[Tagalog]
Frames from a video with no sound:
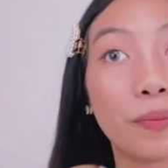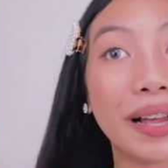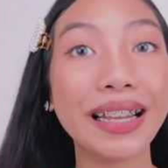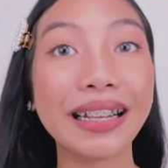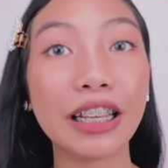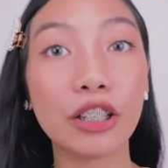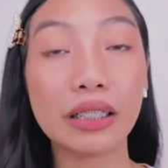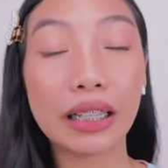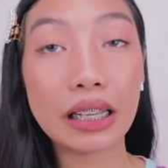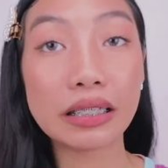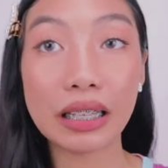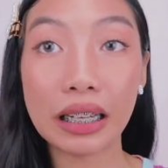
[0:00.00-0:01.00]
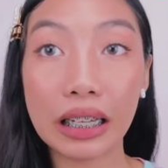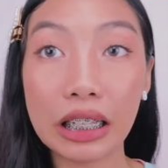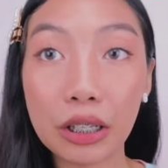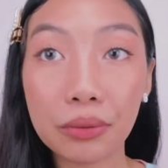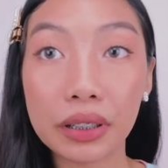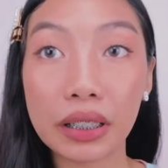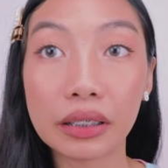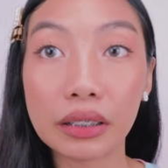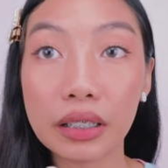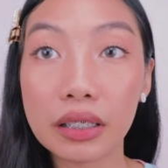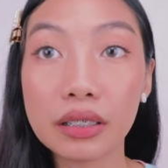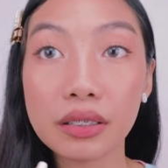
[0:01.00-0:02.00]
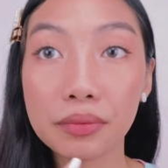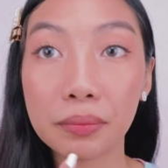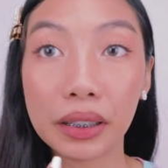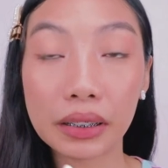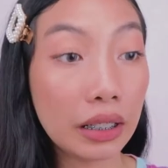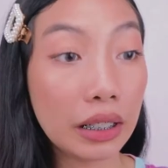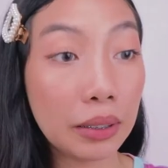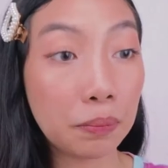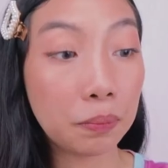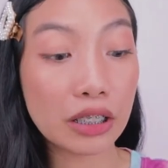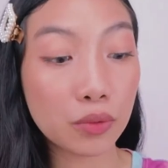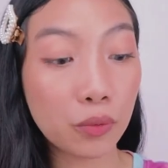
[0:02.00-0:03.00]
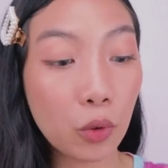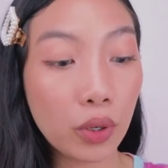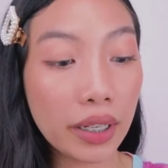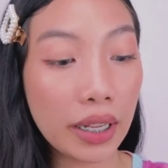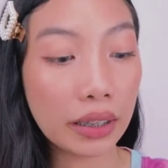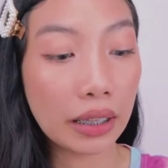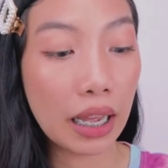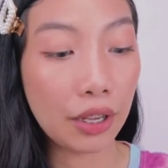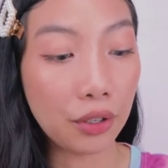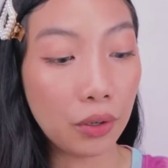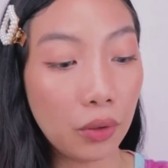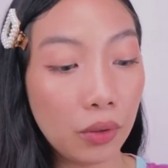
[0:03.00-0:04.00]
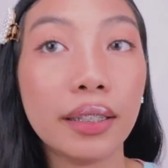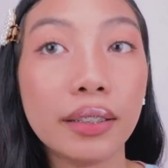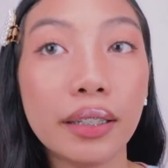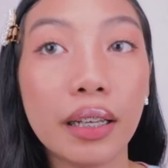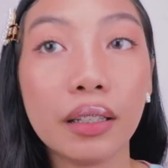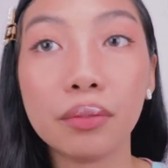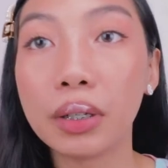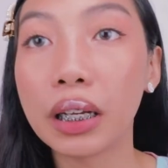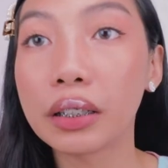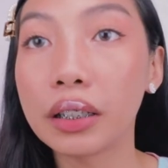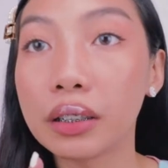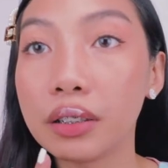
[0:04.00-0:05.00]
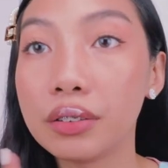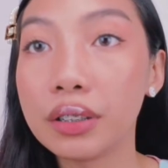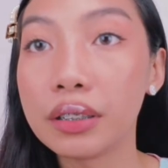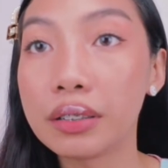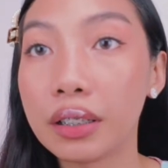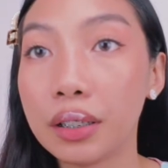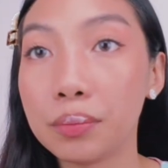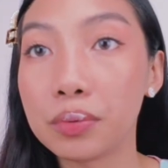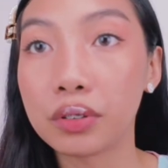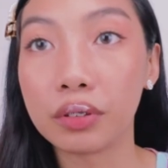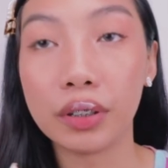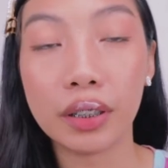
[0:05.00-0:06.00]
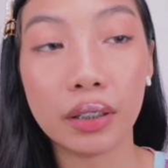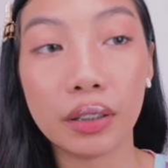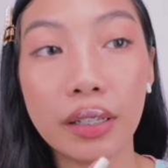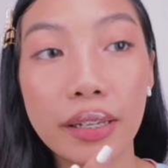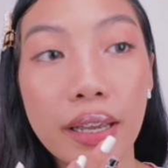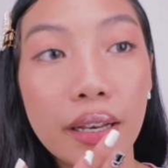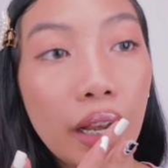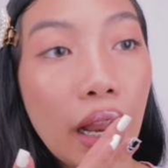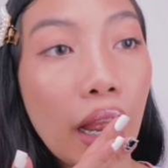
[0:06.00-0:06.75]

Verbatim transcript: bali ngayon guys, ang gagawin natin is magli-lip exfoliate tayo. And yan, makikita nyo yan sa lips ko. Yan, ganyan.